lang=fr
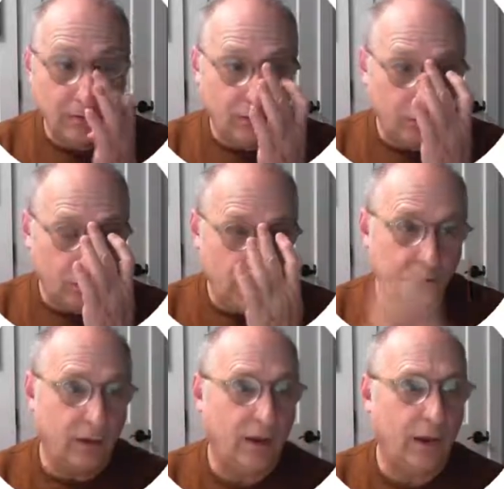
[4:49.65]
Ça, les
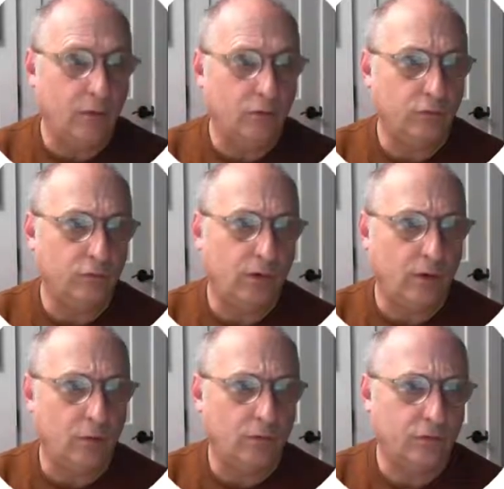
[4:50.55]
tolérances, nous
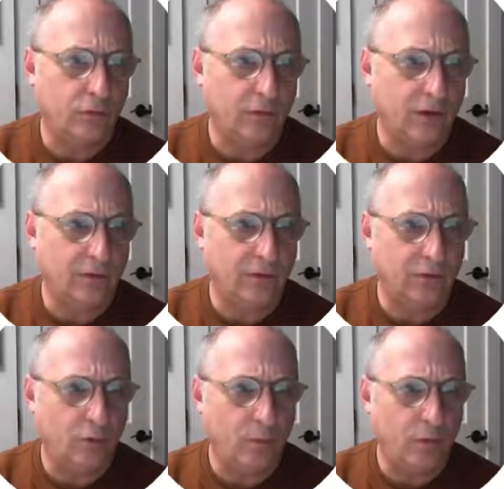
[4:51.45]
verrons ça la
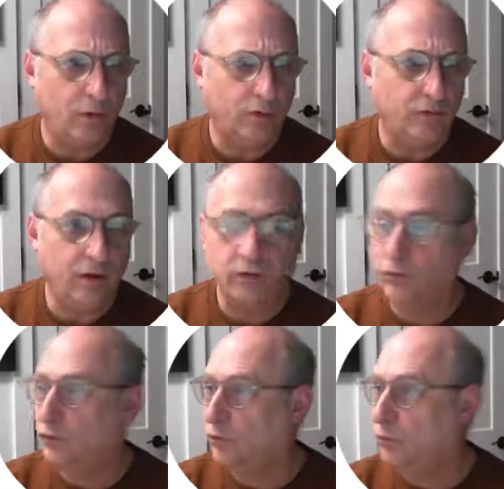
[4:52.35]
session prochaine.
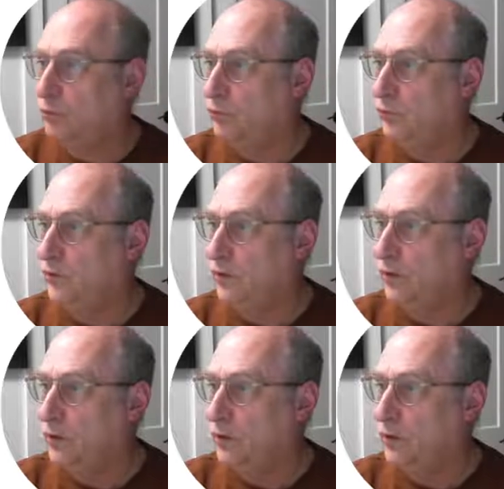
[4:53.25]
Ce que je peux vous dire,